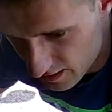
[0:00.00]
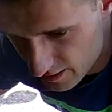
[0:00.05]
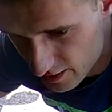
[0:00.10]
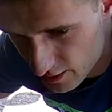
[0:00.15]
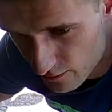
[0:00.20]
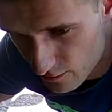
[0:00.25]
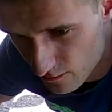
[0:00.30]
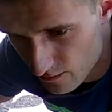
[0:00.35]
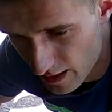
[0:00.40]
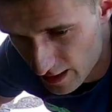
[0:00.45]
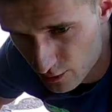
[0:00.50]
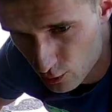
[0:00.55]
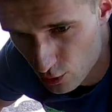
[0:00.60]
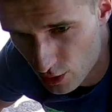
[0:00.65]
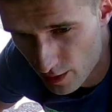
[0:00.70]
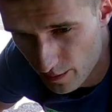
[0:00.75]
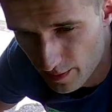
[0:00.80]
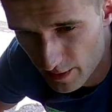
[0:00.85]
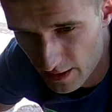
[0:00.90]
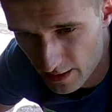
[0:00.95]
если у вас
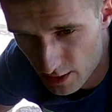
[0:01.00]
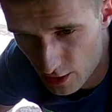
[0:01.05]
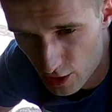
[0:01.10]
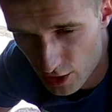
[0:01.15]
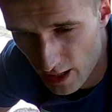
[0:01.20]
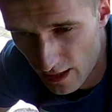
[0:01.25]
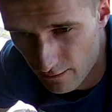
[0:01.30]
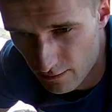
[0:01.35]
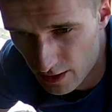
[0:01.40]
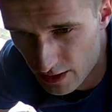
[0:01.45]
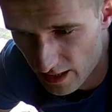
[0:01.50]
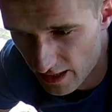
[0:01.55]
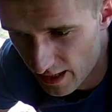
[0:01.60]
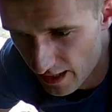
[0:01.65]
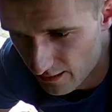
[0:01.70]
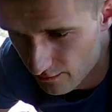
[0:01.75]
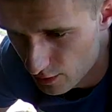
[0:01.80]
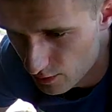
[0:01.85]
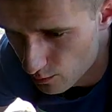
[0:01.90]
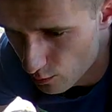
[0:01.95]
уже произошла вот
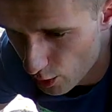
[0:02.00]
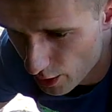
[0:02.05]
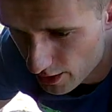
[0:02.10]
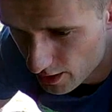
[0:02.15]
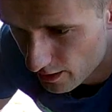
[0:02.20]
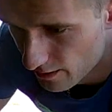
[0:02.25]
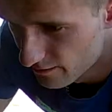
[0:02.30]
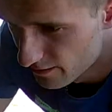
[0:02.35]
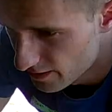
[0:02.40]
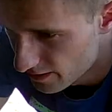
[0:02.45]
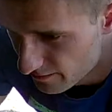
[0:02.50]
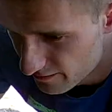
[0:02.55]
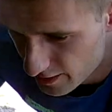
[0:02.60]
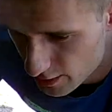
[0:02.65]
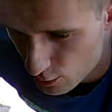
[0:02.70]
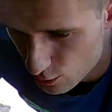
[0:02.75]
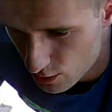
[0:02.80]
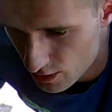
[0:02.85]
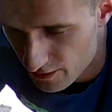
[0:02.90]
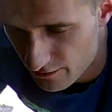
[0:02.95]
такая вот мойка, вы
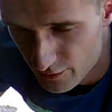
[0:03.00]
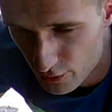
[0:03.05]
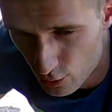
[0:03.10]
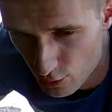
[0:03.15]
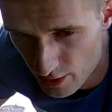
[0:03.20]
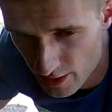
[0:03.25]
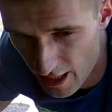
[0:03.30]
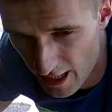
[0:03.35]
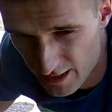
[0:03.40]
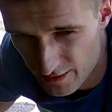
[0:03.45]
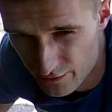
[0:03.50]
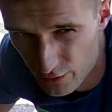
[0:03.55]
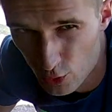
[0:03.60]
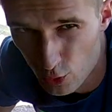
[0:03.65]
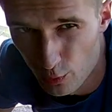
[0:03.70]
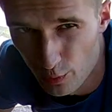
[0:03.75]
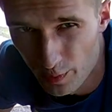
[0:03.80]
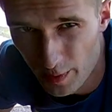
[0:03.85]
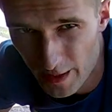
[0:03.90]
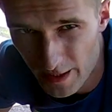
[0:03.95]
выдули всю грязь,
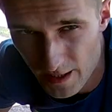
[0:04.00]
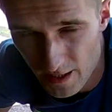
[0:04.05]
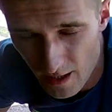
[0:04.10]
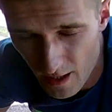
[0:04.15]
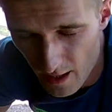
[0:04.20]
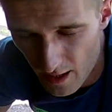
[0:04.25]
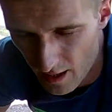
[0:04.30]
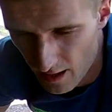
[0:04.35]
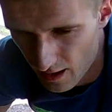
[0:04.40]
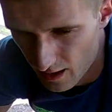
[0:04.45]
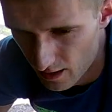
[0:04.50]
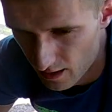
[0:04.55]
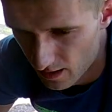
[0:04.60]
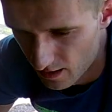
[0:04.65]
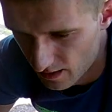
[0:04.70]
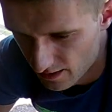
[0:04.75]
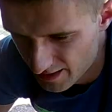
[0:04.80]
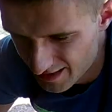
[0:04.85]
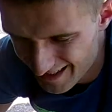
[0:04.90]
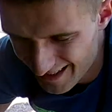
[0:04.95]
всю пыль,
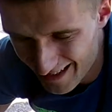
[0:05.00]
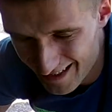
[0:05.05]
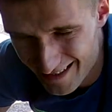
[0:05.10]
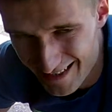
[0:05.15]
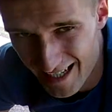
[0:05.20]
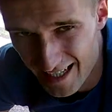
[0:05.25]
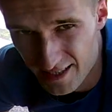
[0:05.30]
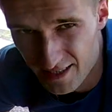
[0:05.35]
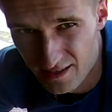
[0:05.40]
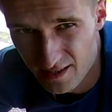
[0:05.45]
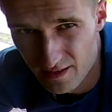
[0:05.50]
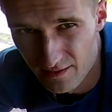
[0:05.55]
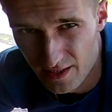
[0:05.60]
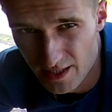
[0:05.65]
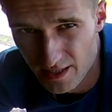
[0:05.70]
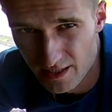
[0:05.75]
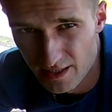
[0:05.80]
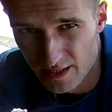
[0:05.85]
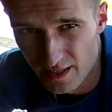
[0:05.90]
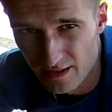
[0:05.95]
Э, никогда не
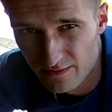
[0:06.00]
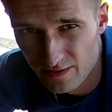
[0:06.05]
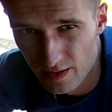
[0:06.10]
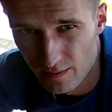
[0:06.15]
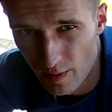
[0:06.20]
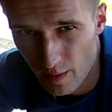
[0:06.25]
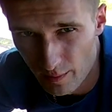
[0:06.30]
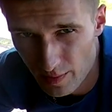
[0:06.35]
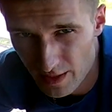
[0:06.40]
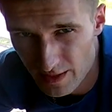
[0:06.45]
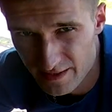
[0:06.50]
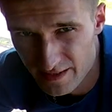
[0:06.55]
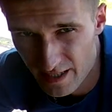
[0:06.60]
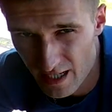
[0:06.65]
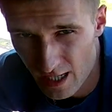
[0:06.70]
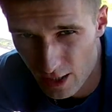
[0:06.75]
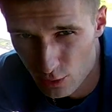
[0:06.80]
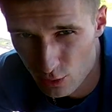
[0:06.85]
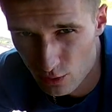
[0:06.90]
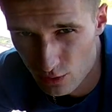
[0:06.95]
заводите автомобиль
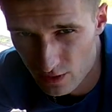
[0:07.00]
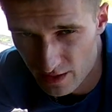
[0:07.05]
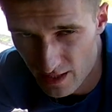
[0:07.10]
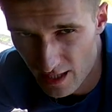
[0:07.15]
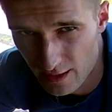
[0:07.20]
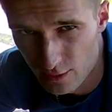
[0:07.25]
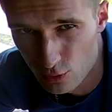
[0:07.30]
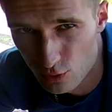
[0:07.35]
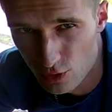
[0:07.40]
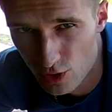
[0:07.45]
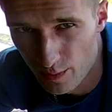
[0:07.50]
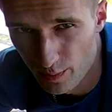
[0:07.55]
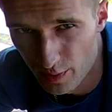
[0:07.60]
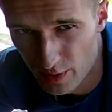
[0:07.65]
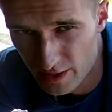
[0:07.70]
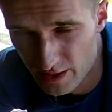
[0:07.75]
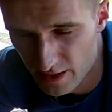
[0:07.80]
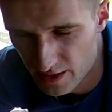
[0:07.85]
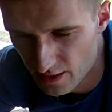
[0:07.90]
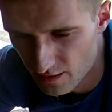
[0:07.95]
сразу, сразу же
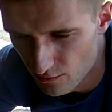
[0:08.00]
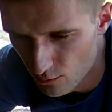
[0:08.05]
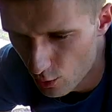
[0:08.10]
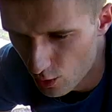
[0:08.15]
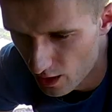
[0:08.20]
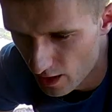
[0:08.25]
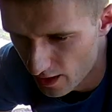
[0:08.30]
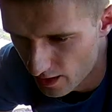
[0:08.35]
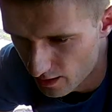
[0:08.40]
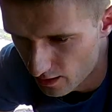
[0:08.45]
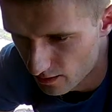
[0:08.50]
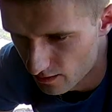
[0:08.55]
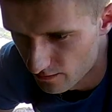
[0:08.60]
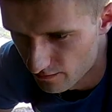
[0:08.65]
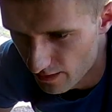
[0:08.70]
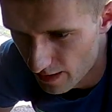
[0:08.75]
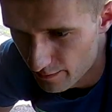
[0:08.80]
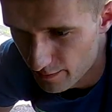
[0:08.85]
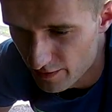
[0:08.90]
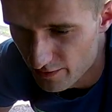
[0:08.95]
после того, как э,
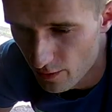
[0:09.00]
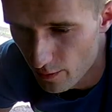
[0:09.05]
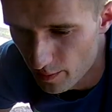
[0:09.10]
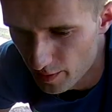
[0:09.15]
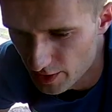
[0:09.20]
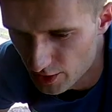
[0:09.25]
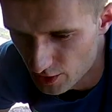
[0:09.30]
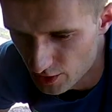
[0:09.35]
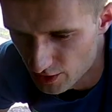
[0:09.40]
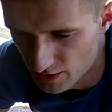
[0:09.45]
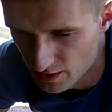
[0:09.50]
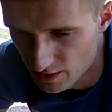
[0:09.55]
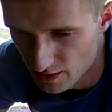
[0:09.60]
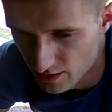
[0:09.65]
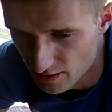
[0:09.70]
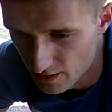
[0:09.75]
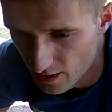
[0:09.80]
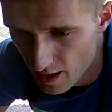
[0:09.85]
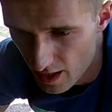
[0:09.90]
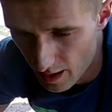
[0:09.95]
вам его
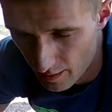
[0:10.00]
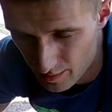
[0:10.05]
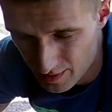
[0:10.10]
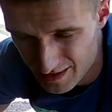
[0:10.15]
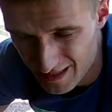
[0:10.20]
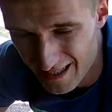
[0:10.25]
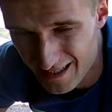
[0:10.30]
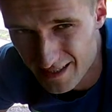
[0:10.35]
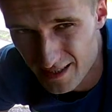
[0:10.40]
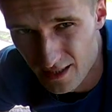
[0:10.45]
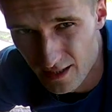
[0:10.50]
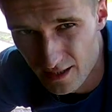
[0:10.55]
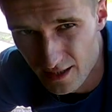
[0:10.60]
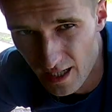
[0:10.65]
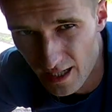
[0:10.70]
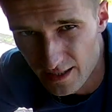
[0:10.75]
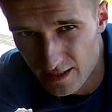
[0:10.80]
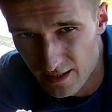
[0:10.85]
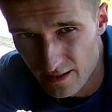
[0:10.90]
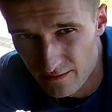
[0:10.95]
почистили. Обязательно
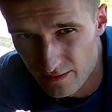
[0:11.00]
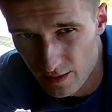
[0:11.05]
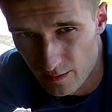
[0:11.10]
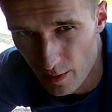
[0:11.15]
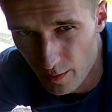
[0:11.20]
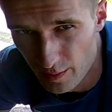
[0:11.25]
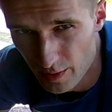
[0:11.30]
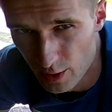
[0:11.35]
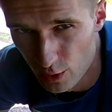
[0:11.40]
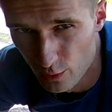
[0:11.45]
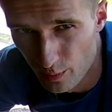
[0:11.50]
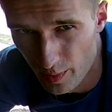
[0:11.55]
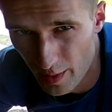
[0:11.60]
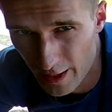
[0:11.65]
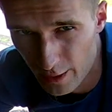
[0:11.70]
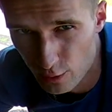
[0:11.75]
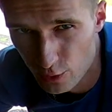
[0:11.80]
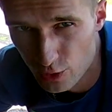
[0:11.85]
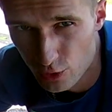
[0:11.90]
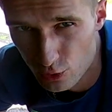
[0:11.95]
дайте автомобилю
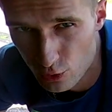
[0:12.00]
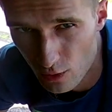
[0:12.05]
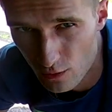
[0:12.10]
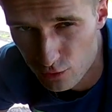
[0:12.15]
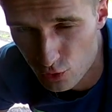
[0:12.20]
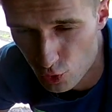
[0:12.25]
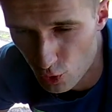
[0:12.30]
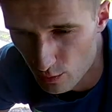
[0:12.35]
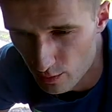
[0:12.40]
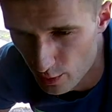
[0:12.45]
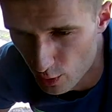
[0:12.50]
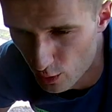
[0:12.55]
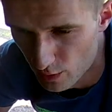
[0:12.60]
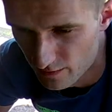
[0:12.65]
пару часов, чтобы